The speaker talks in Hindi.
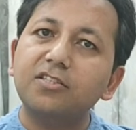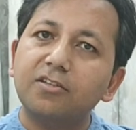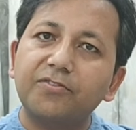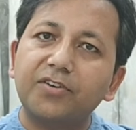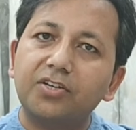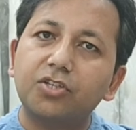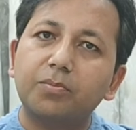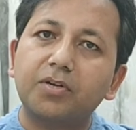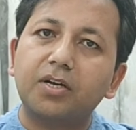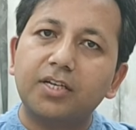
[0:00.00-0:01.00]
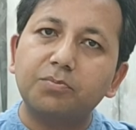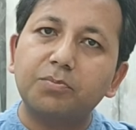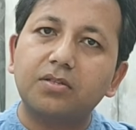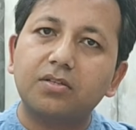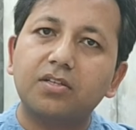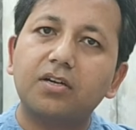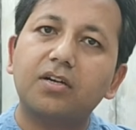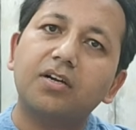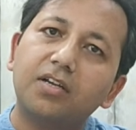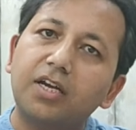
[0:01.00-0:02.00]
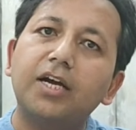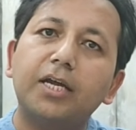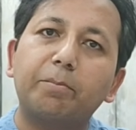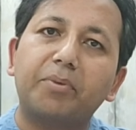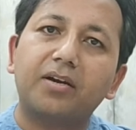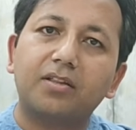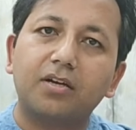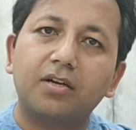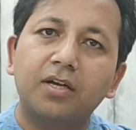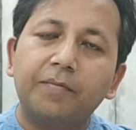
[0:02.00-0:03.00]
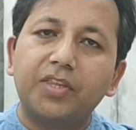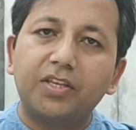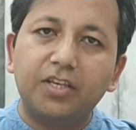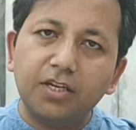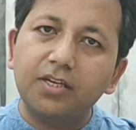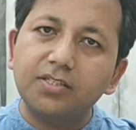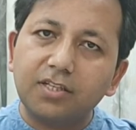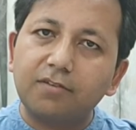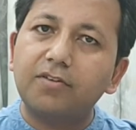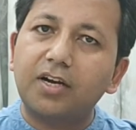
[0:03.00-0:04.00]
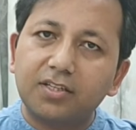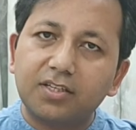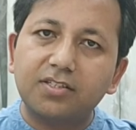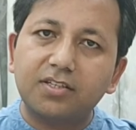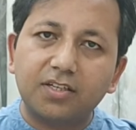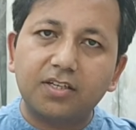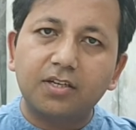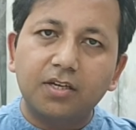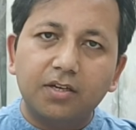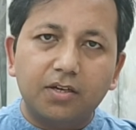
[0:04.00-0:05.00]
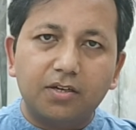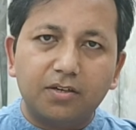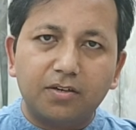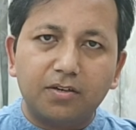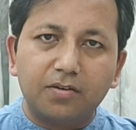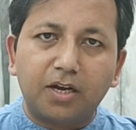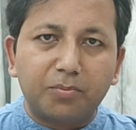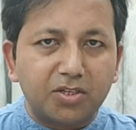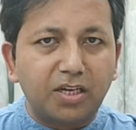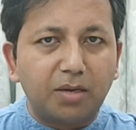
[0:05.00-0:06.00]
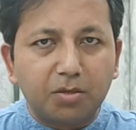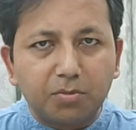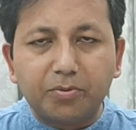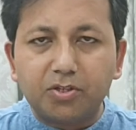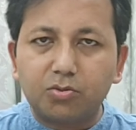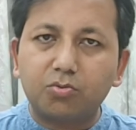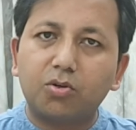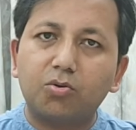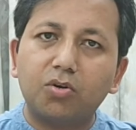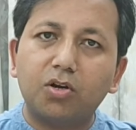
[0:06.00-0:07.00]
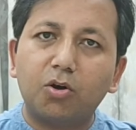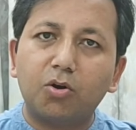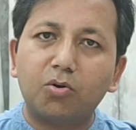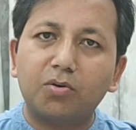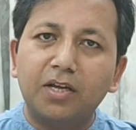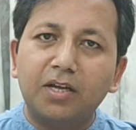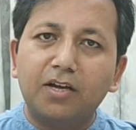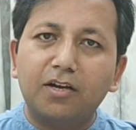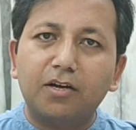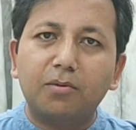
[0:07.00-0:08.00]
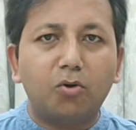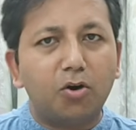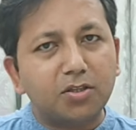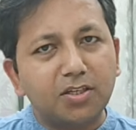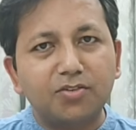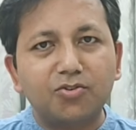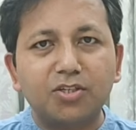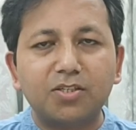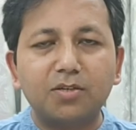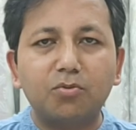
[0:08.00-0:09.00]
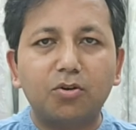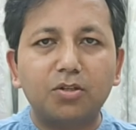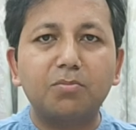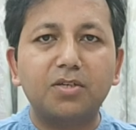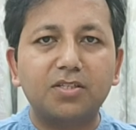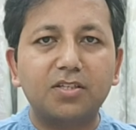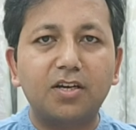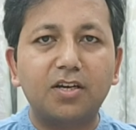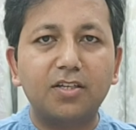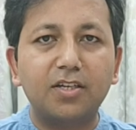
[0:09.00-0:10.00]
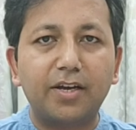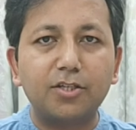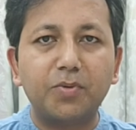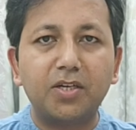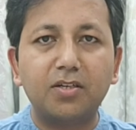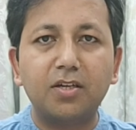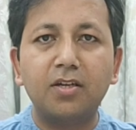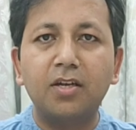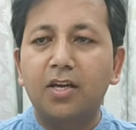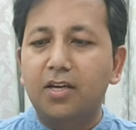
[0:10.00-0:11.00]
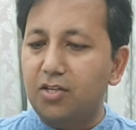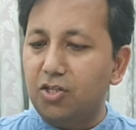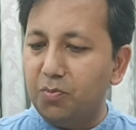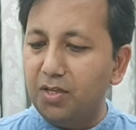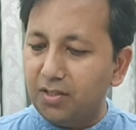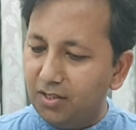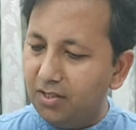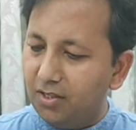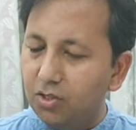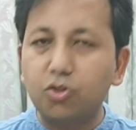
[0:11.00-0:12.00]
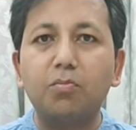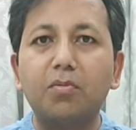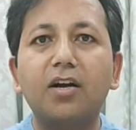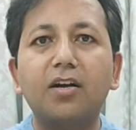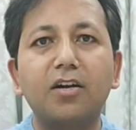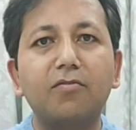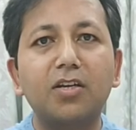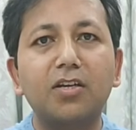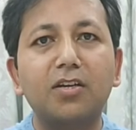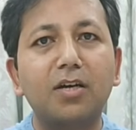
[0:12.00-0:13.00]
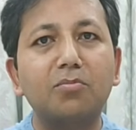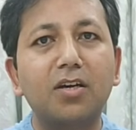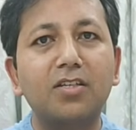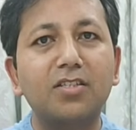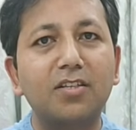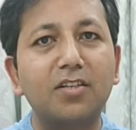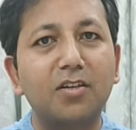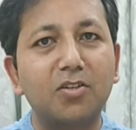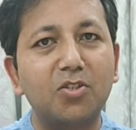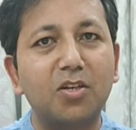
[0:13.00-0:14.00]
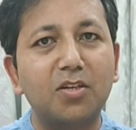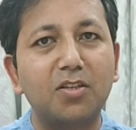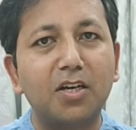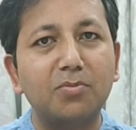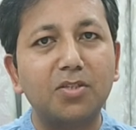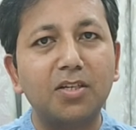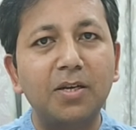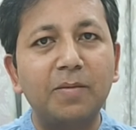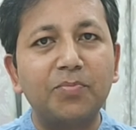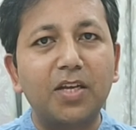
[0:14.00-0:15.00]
इस फ्रेंडशिप का इस मित्रता का क्या इम्पैक्ट था ये इस संवाद के जरिए आपके सामने मैं प्रस्तुत करूंगा और बहुत ही इंटरेस्टिंग बहुत ही मजेदार ये एस्पेक्ट है रश्मि रथी जो महाकाव्य है रामधारी सिंह दिनकर जी की किताब से